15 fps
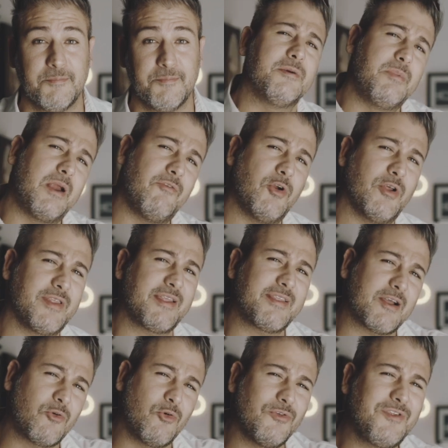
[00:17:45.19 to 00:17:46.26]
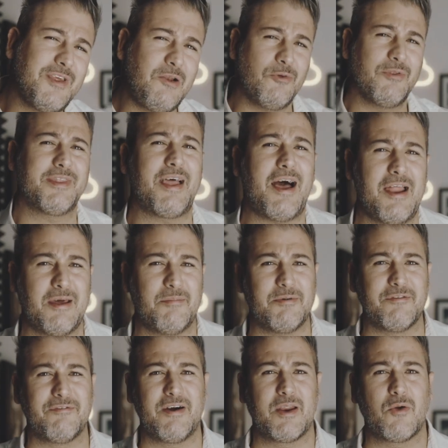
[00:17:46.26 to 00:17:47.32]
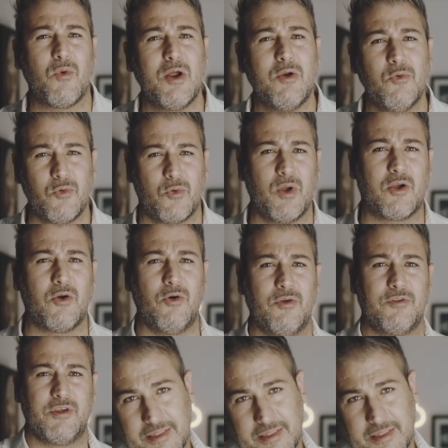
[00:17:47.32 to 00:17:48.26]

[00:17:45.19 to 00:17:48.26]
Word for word: Sembrava una data così lontana per fare qualunque cosa.